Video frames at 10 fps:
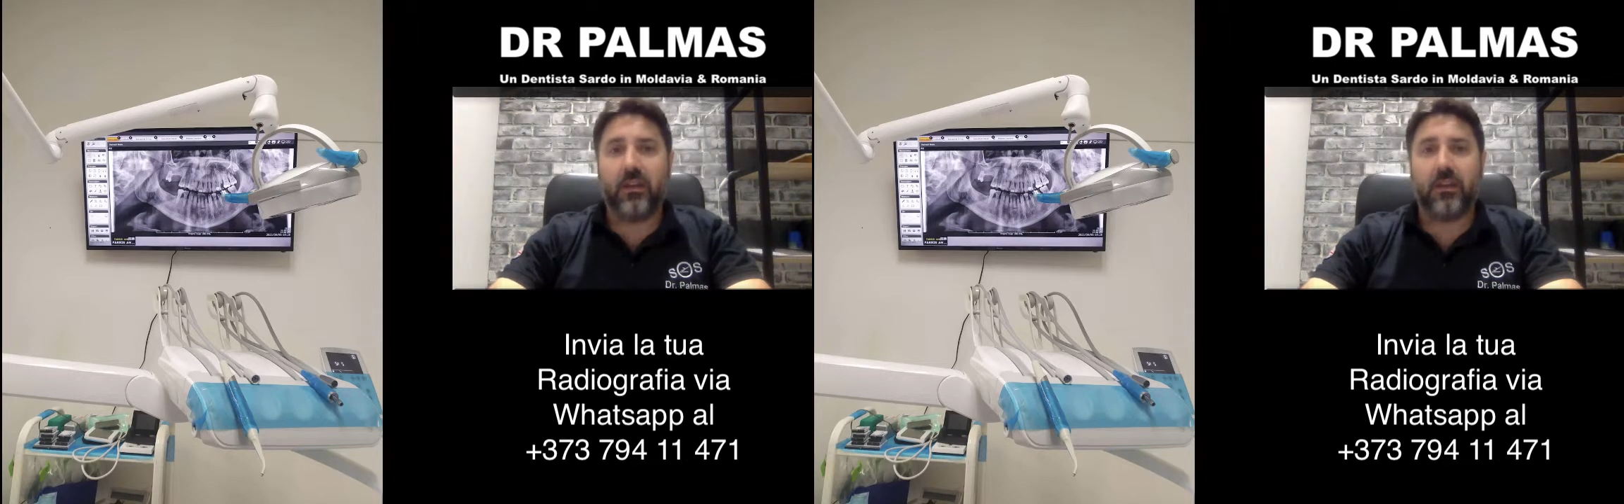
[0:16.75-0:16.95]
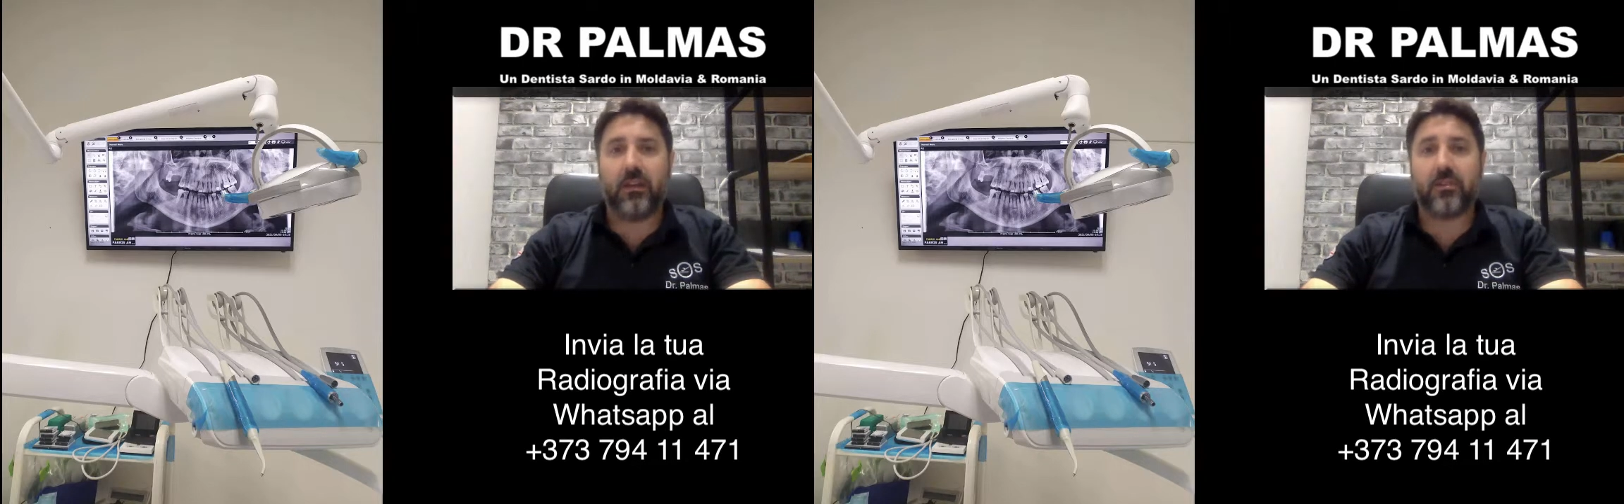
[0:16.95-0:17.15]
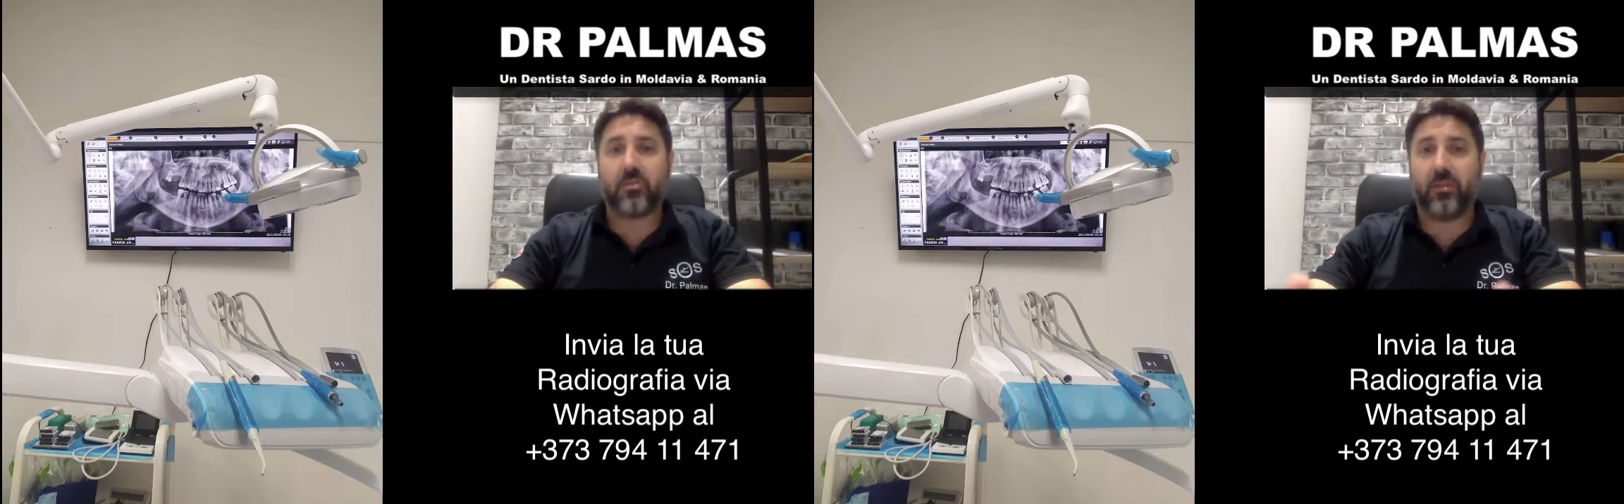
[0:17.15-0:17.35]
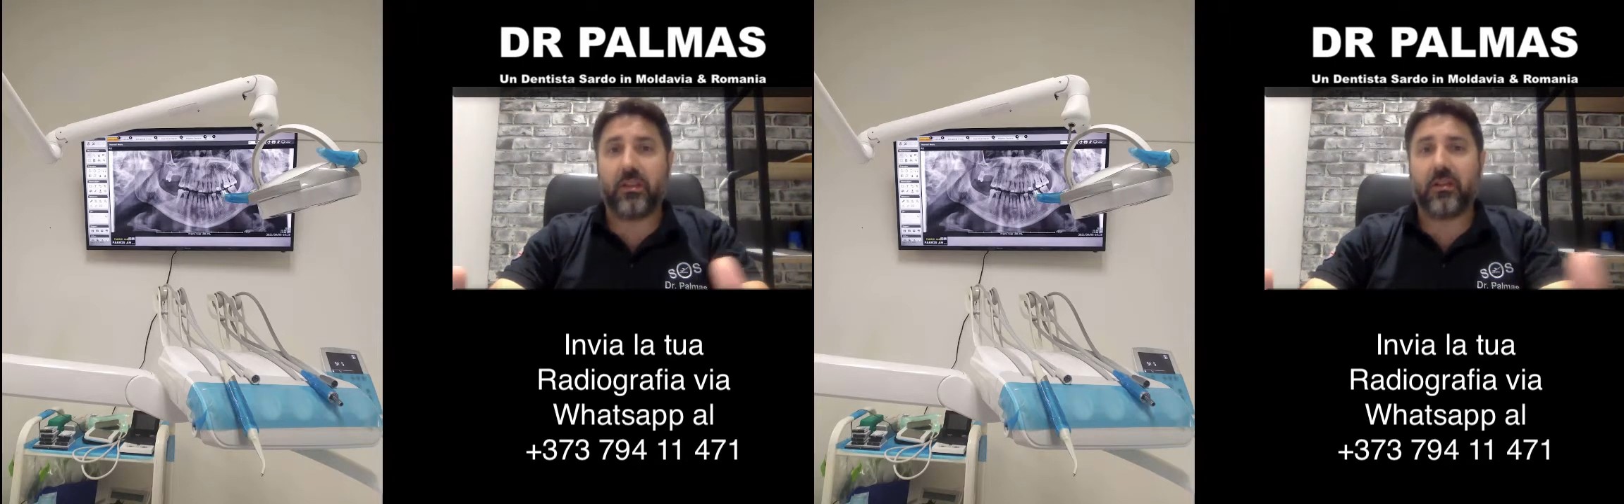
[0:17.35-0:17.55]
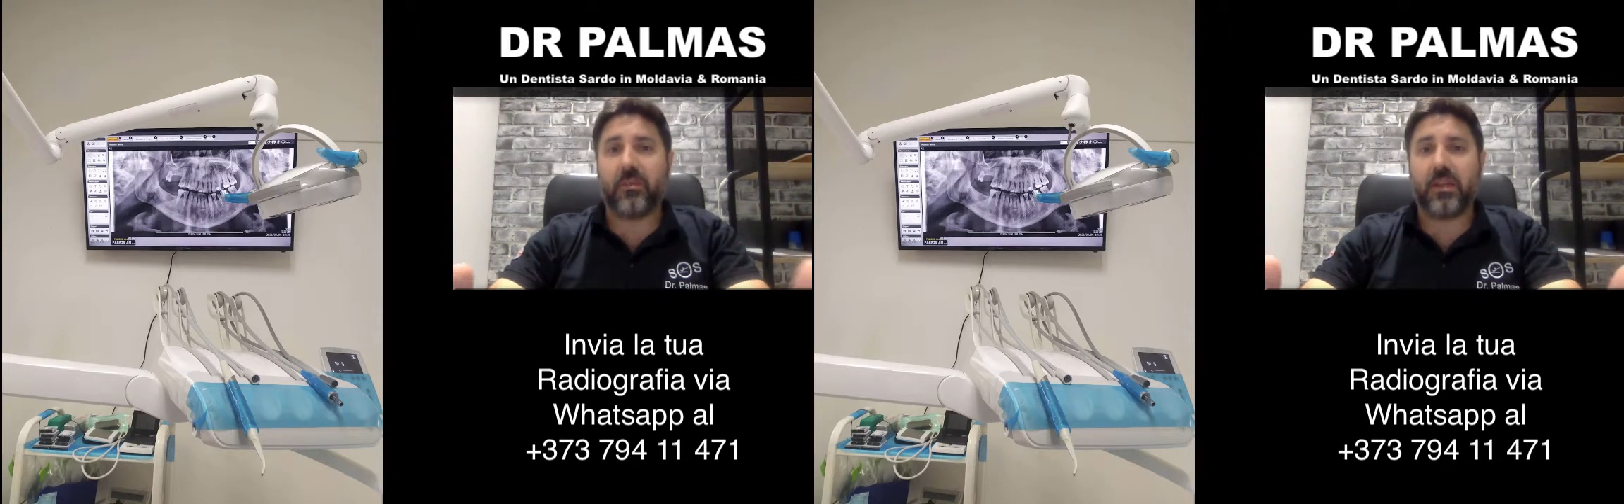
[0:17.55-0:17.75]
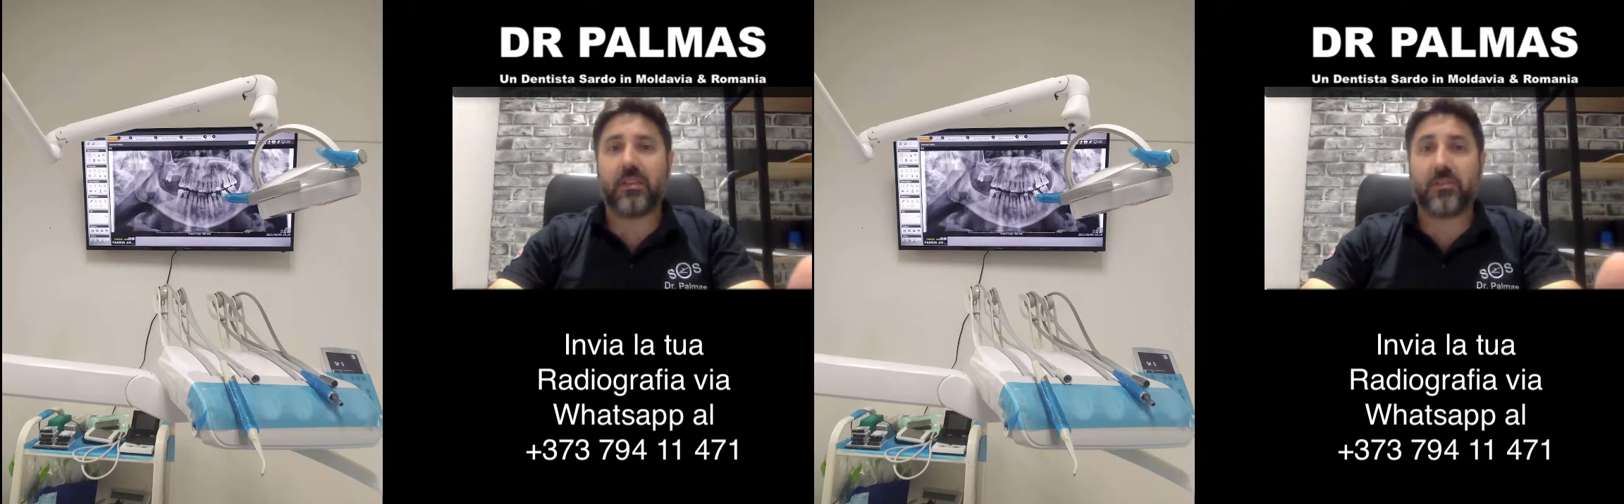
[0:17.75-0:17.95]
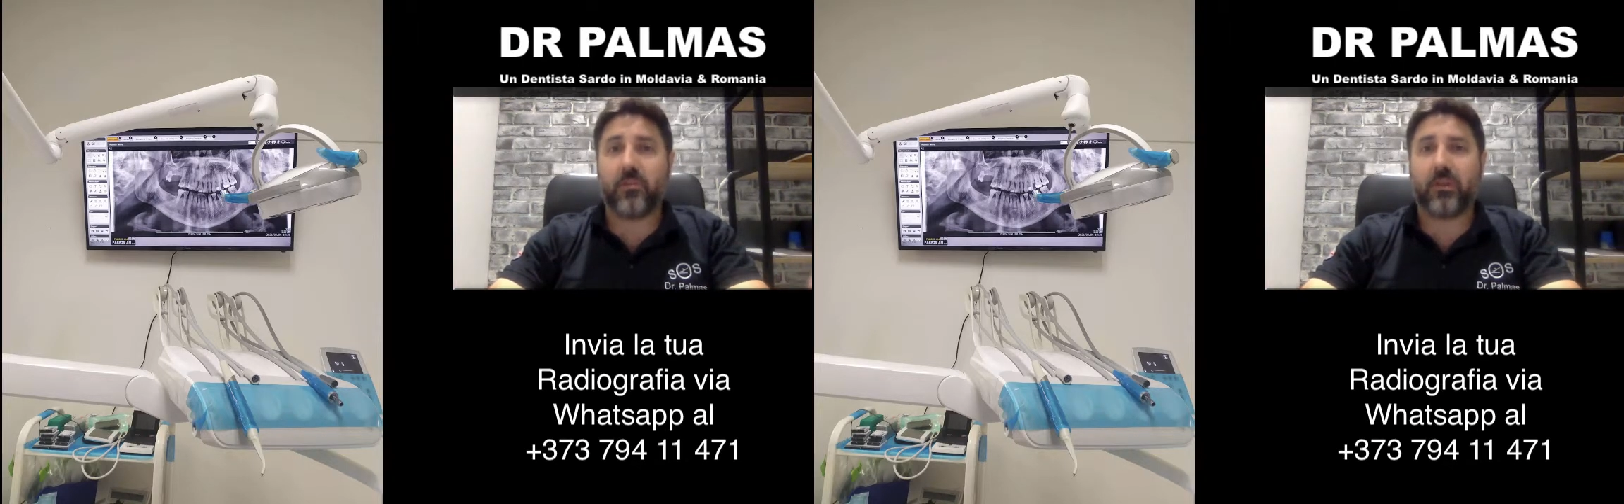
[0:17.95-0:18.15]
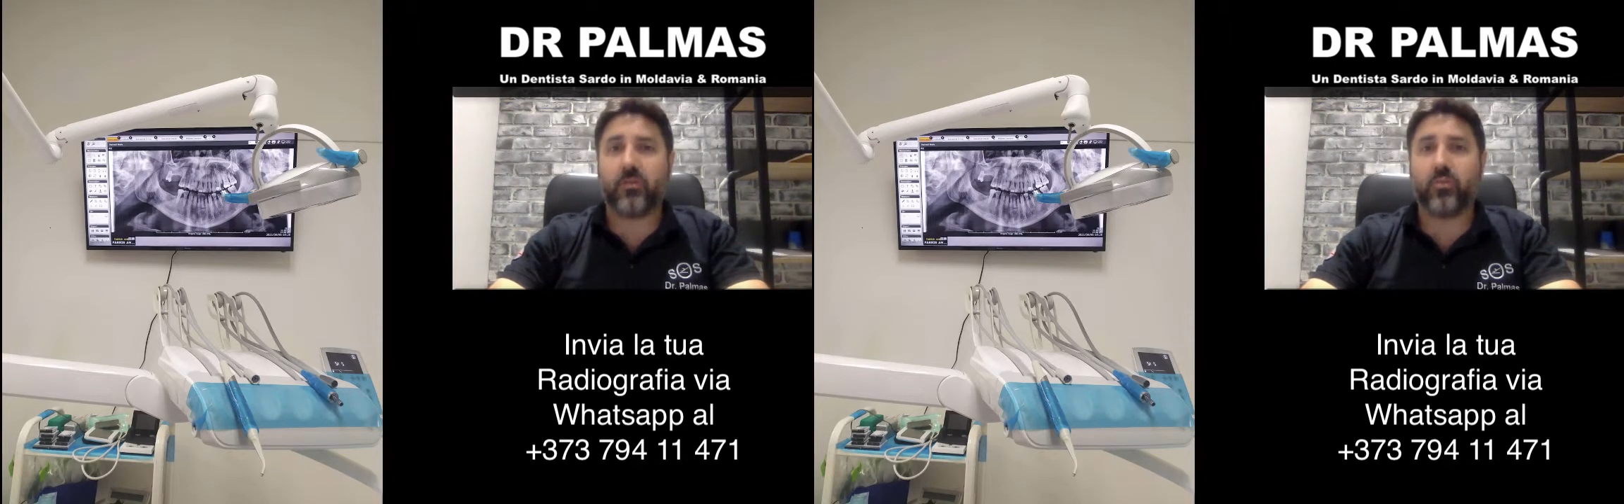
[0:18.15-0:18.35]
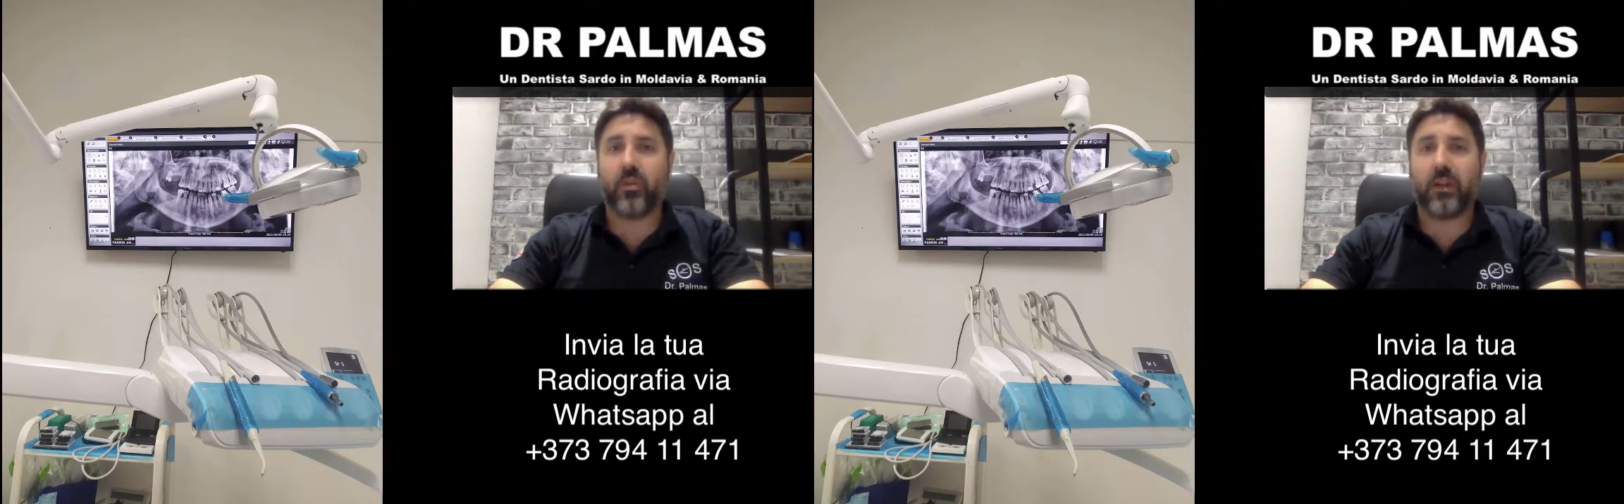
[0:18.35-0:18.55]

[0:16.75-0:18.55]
eh, solitamente, soprattutto